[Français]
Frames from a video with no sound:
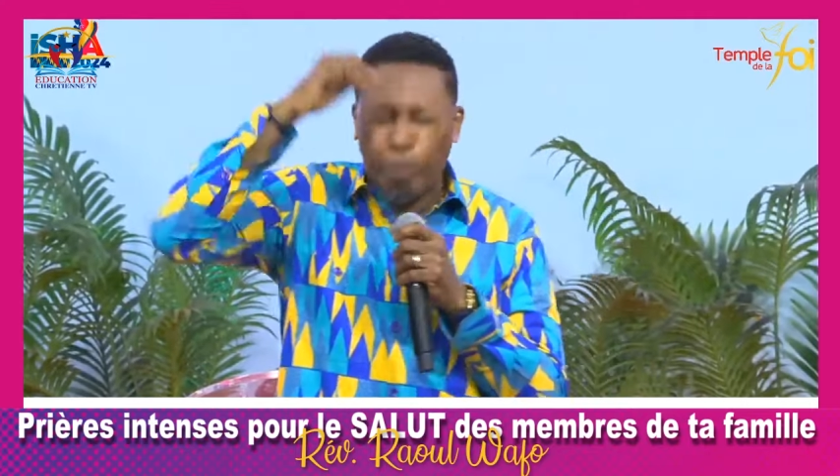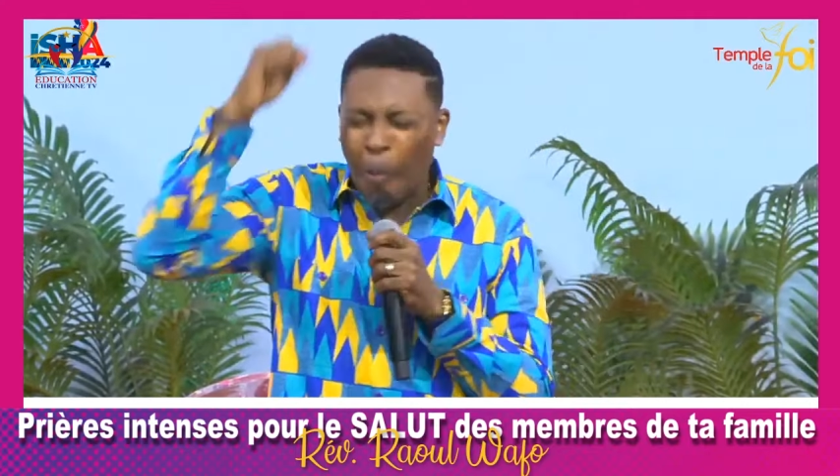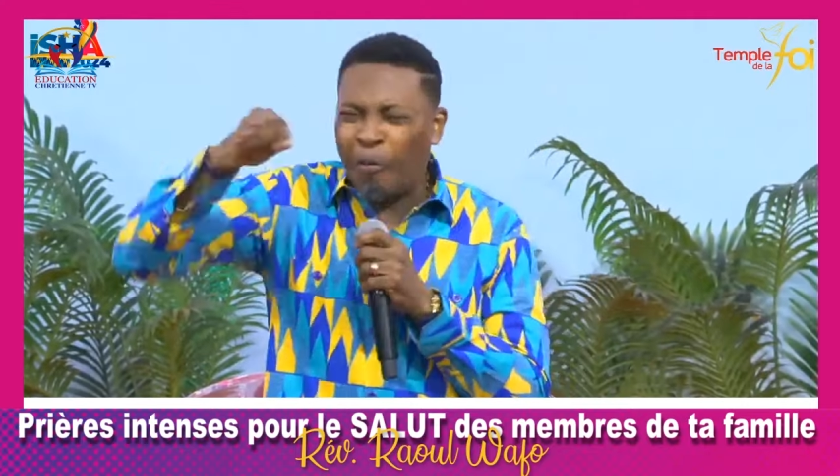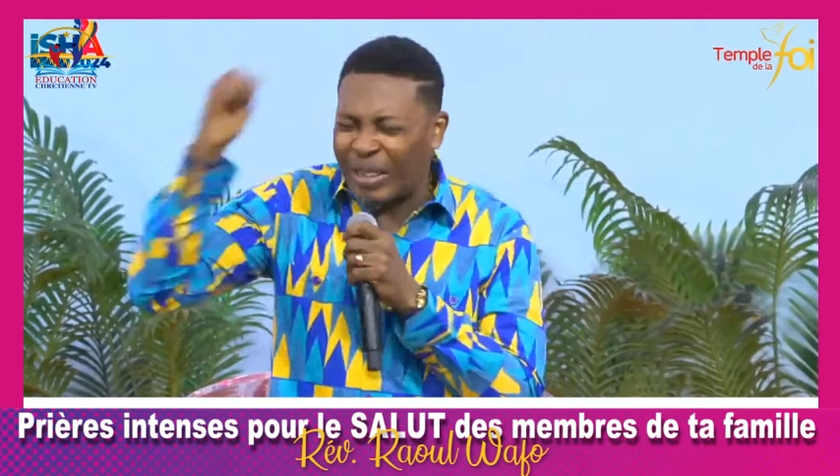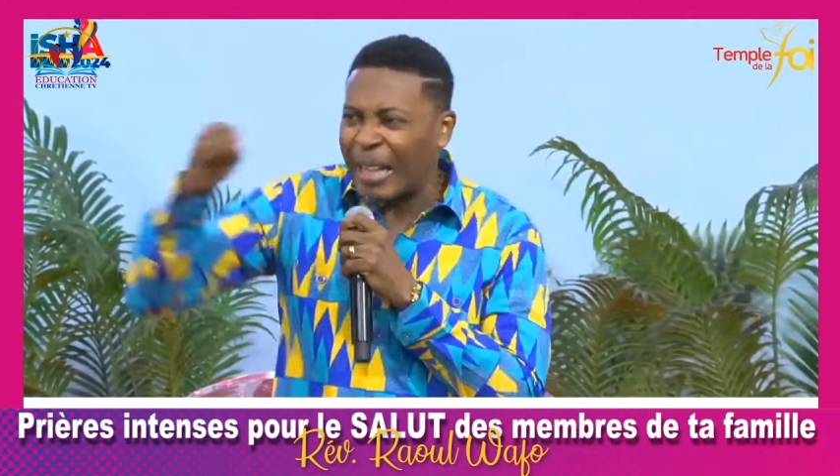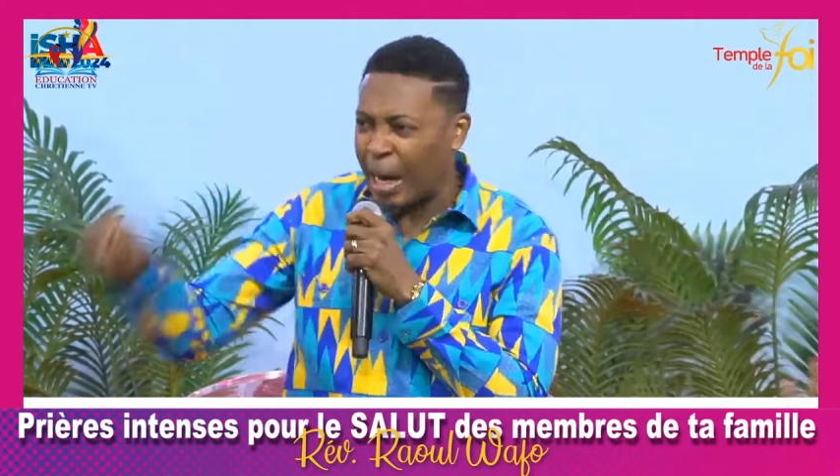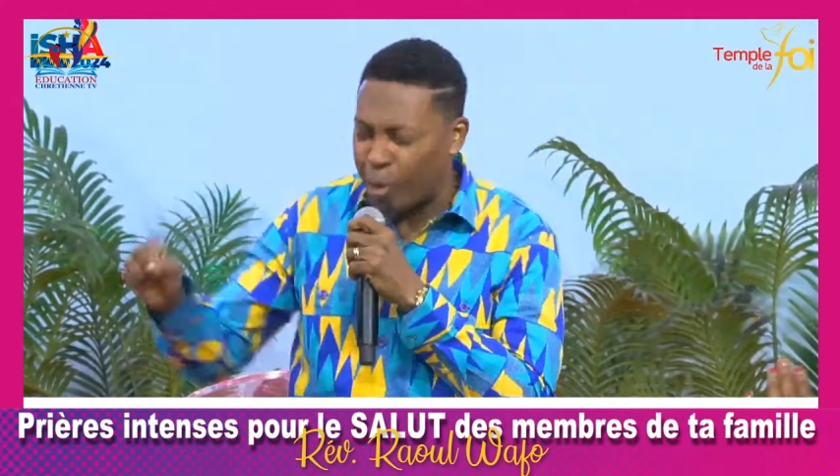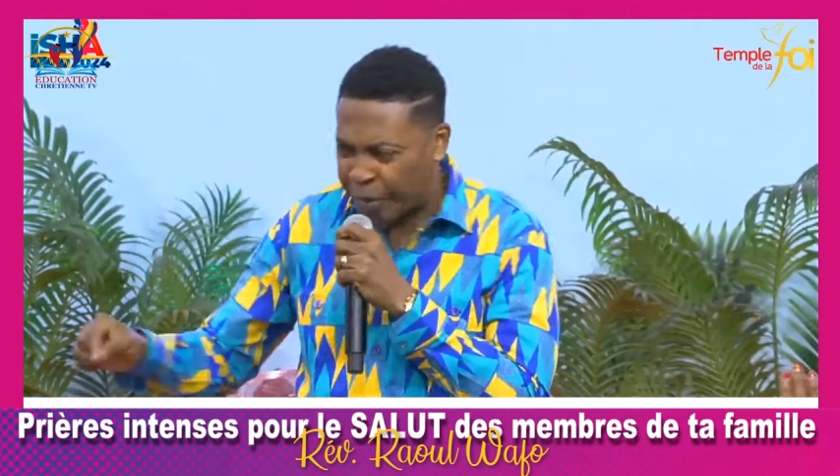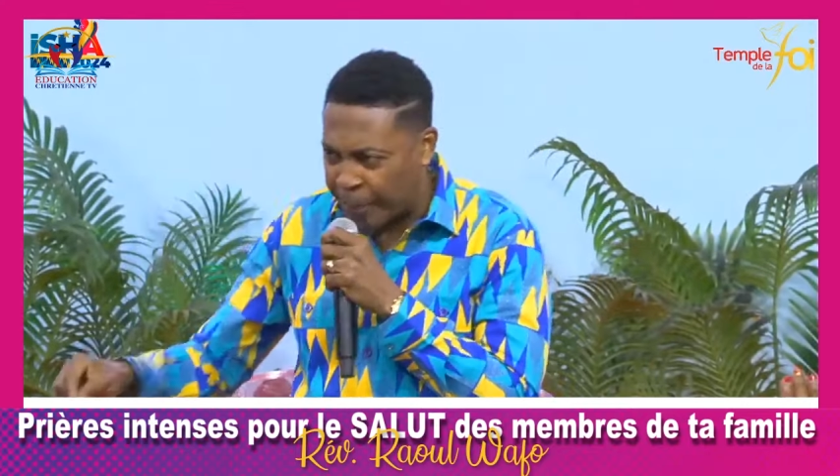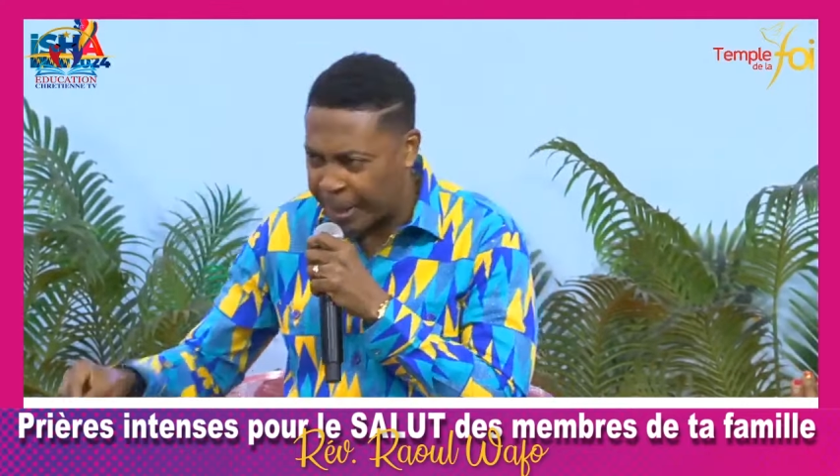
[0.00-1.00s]
prophétique dans
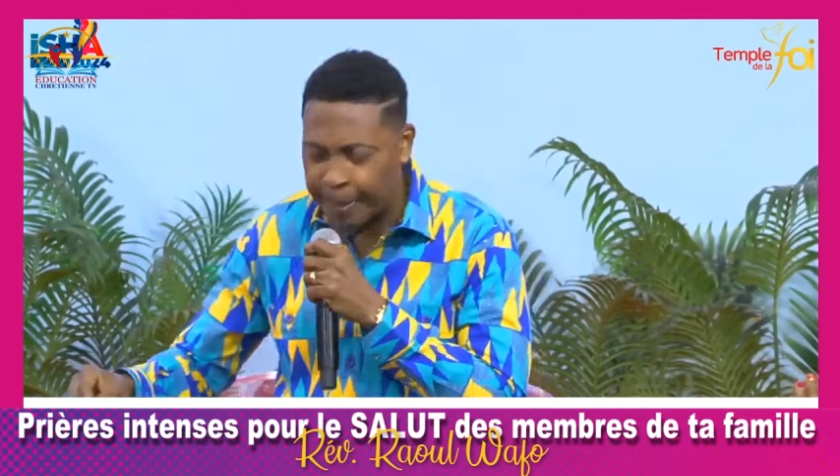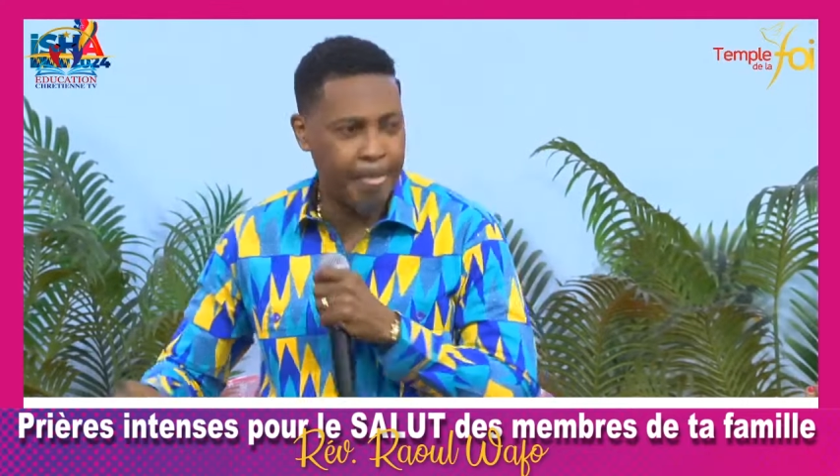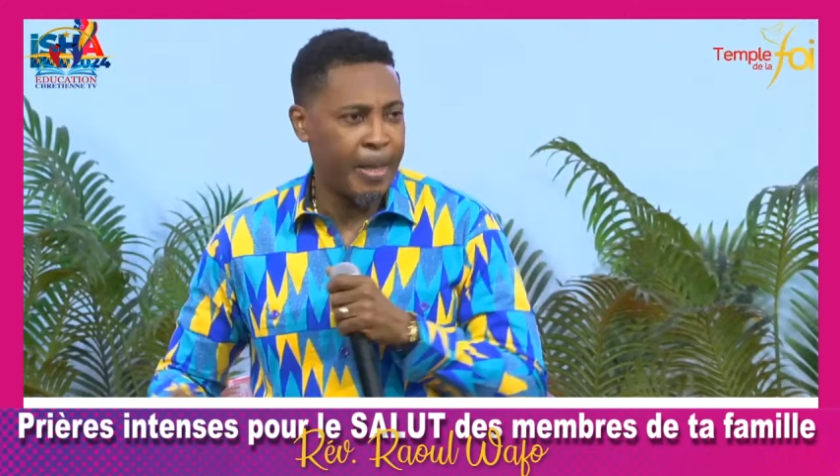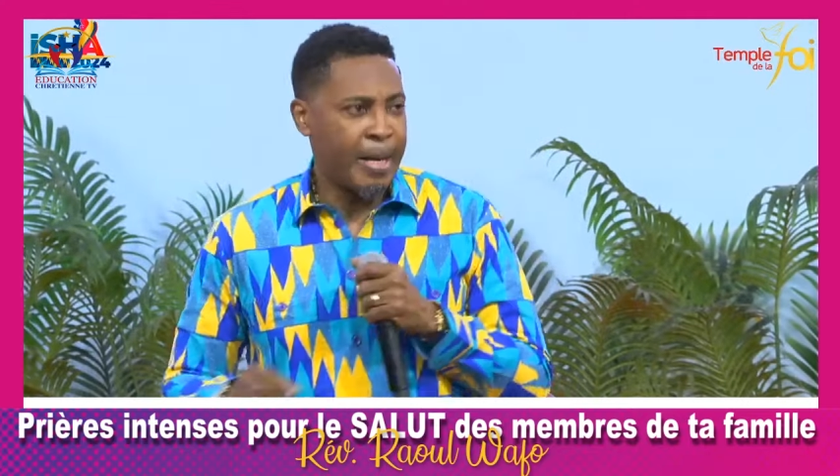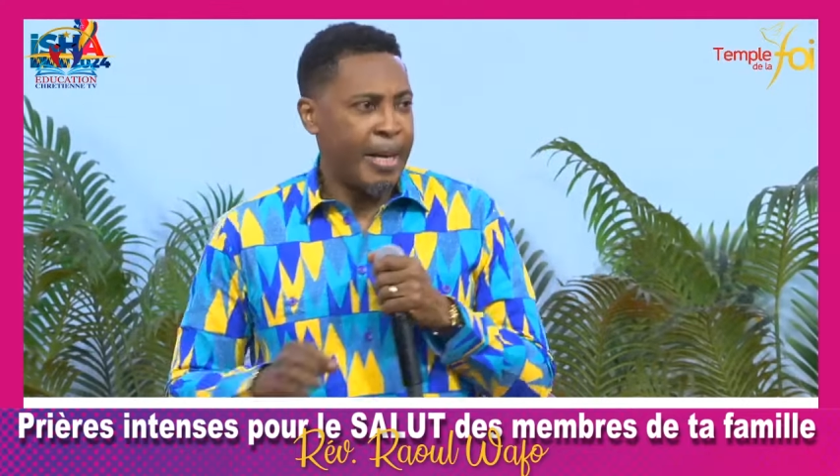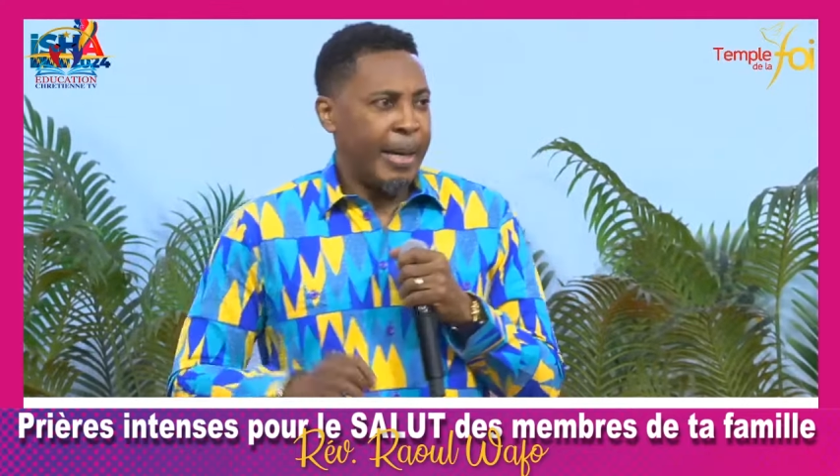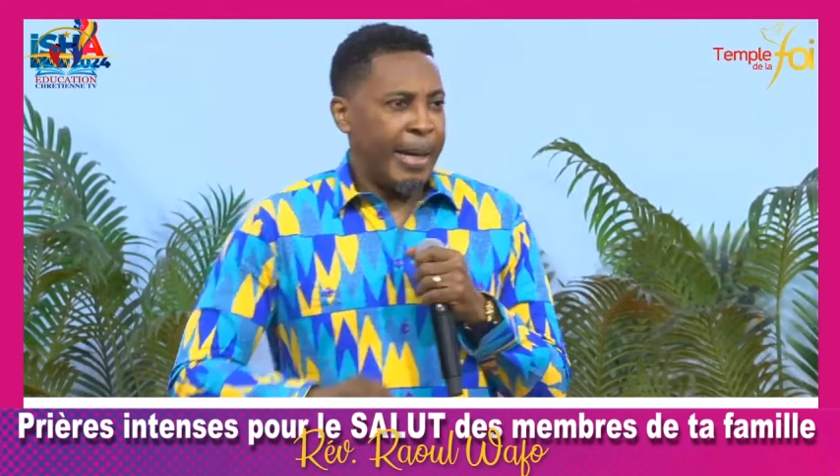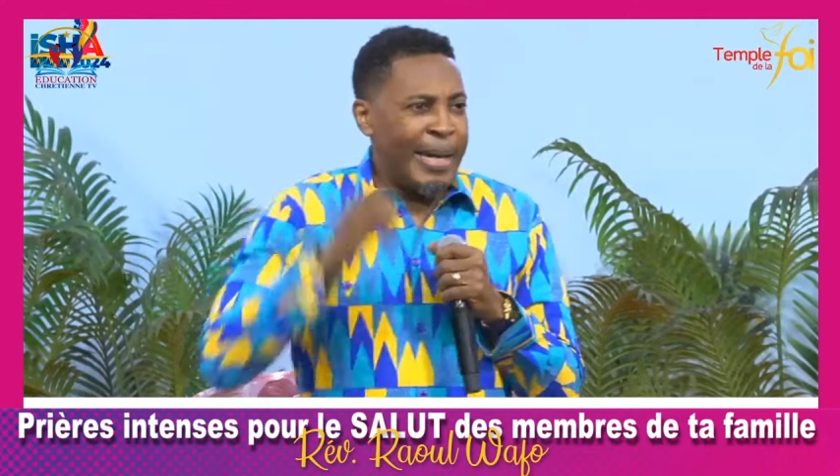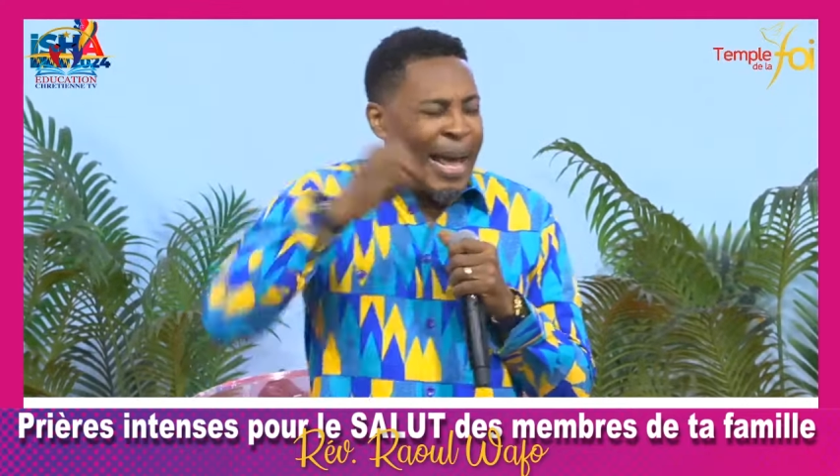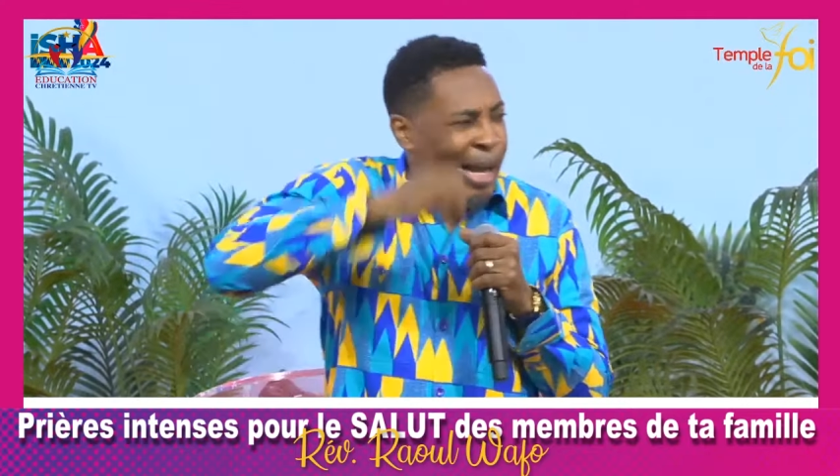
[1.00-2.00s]
nos familles. Il est